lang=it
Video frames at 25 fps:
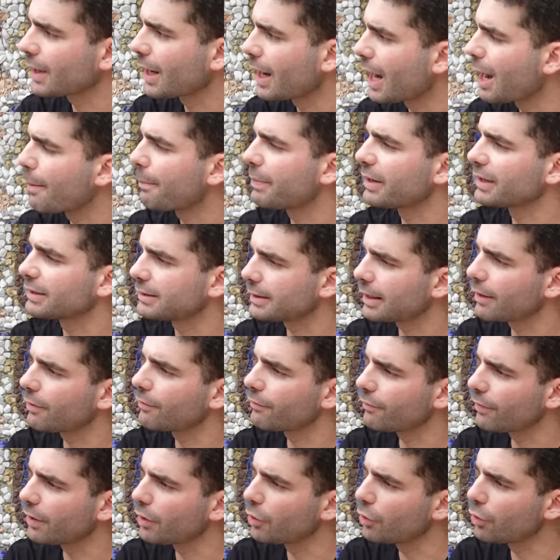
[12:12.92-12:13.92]
Ha per te
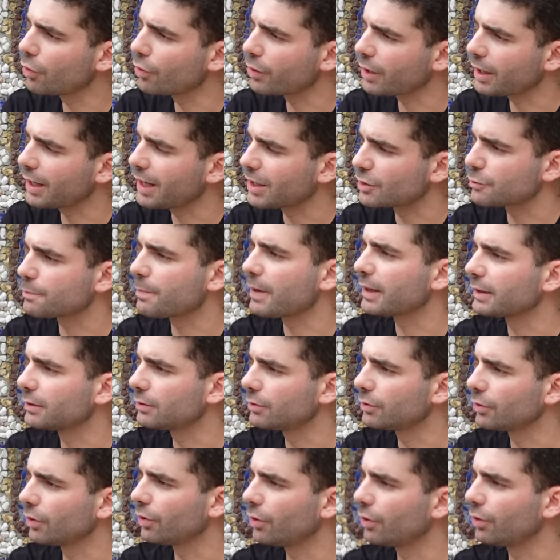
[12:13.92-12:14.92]
un valore
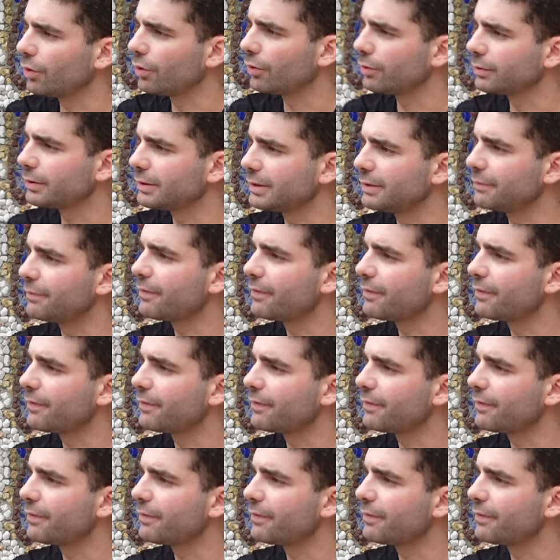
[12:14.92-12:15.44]
l'aspetto di